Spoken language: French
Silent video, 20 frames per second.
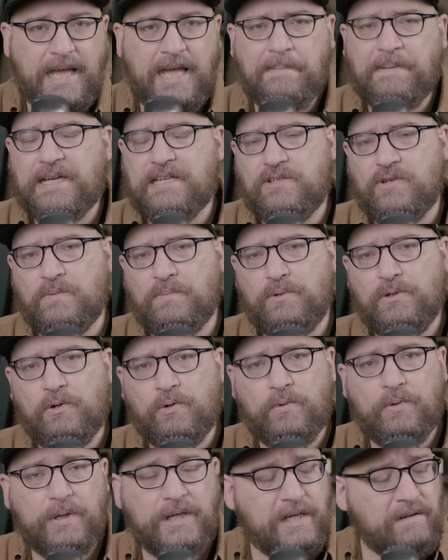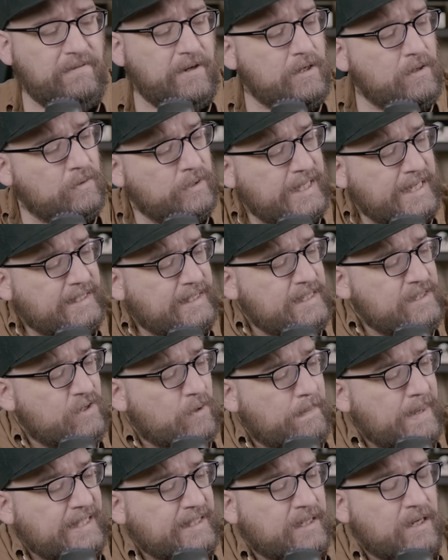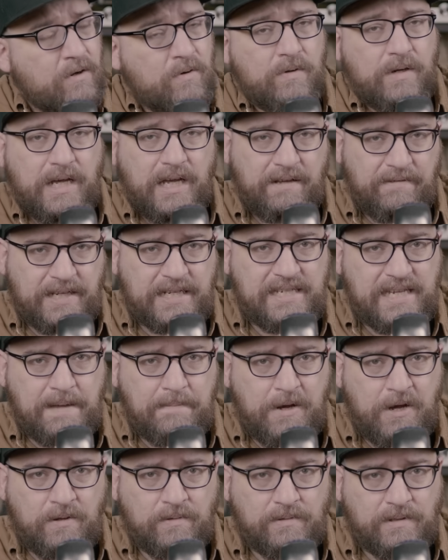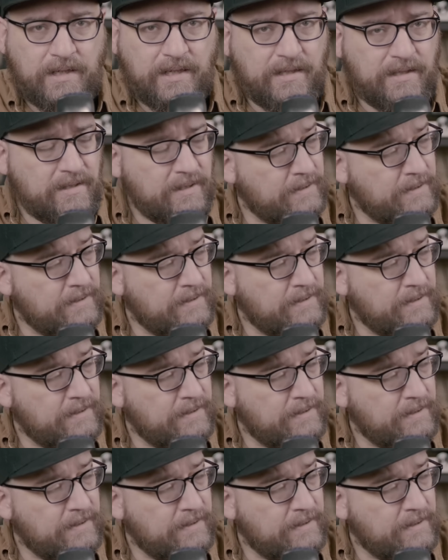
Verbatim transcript: Après son boulot, il va contacter son patron avec sa montre.